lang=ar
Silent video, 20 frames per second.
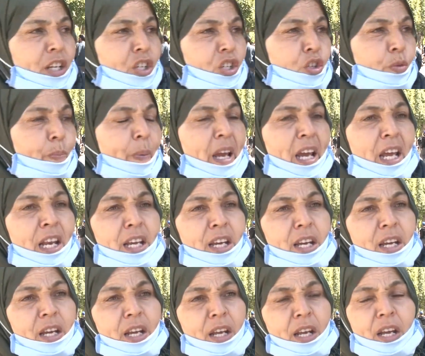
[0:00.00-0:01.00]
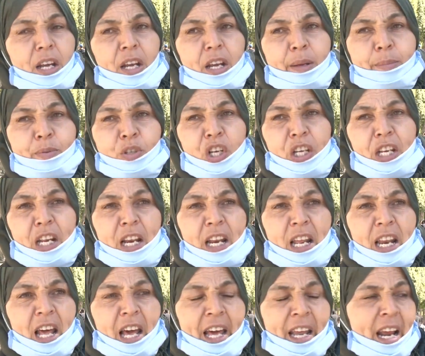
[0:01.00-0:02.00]
للجبالي مشينا
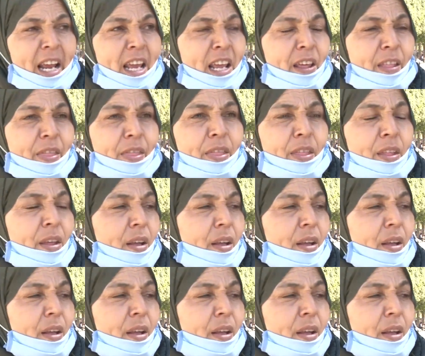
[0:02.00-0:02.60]
للعريض